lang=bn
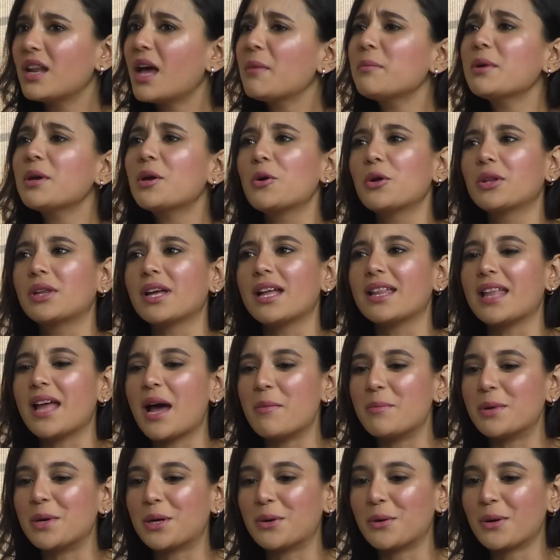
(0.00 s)
না আমি কোথায়
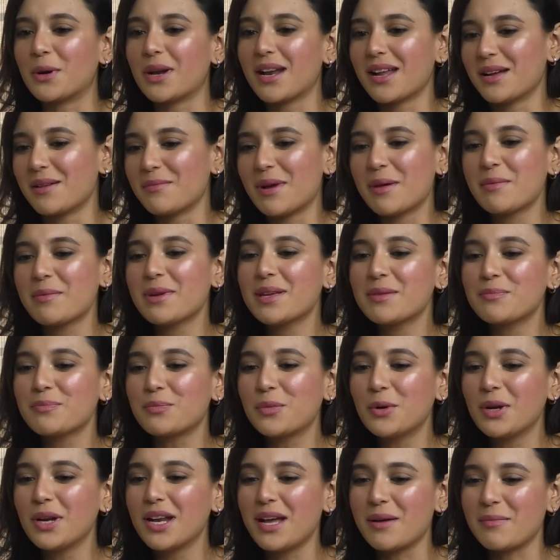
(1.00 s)
দাবি করলাম আমি
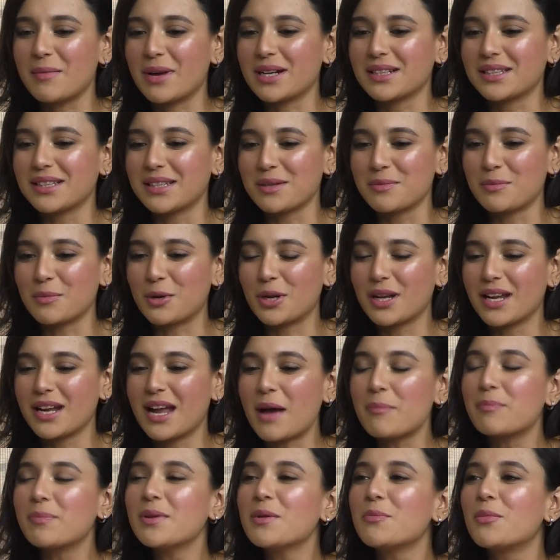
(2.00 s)
বললাম আর কি বলার
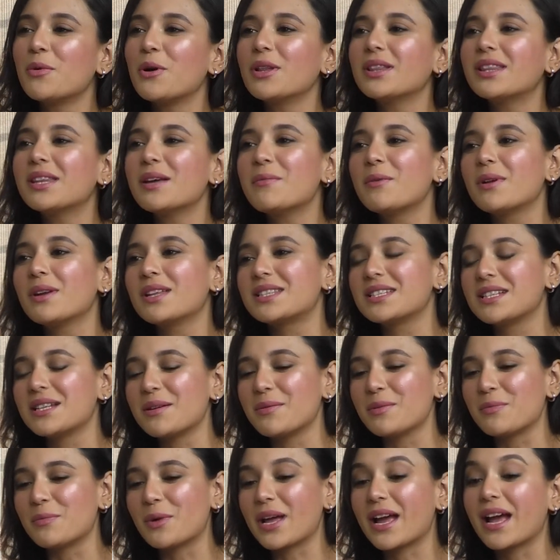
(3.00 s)
আপনি বলতে বলেছেন
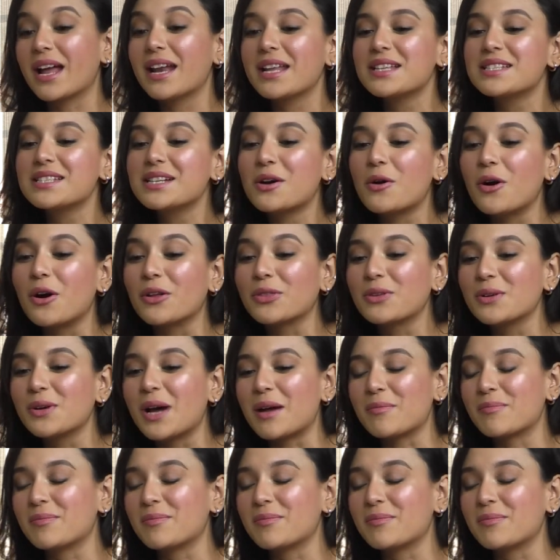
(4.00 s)
আমি এখানে যে কত